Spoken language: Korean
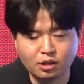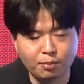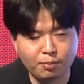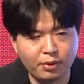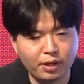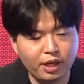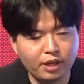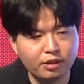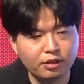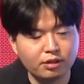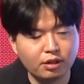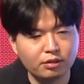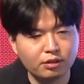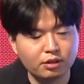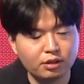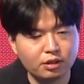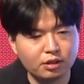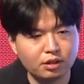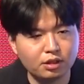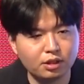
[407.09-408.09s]
블라인드
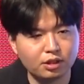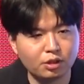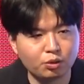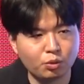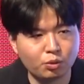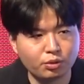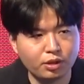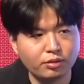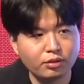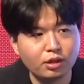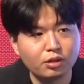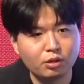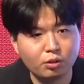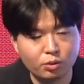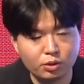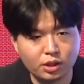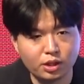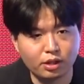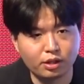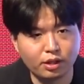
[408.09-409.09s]
테스트는 이제
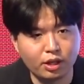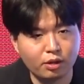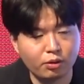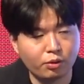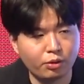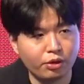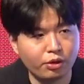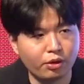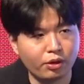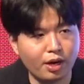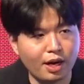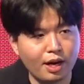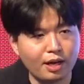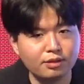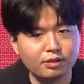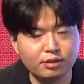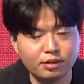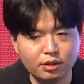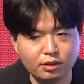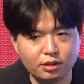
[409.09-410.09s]
총3세트로 진행을 했고요.
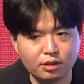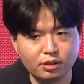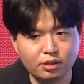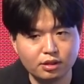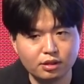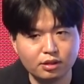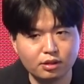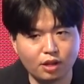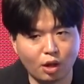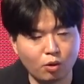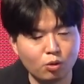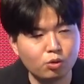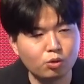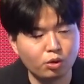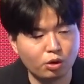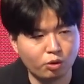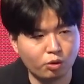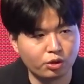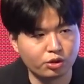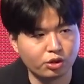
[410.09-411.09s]
한 세트는
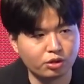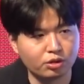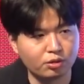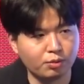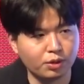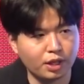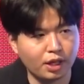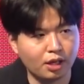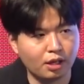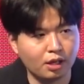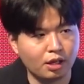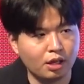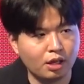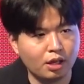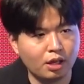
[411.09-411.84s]
4곡으로 이루어져 있습니다.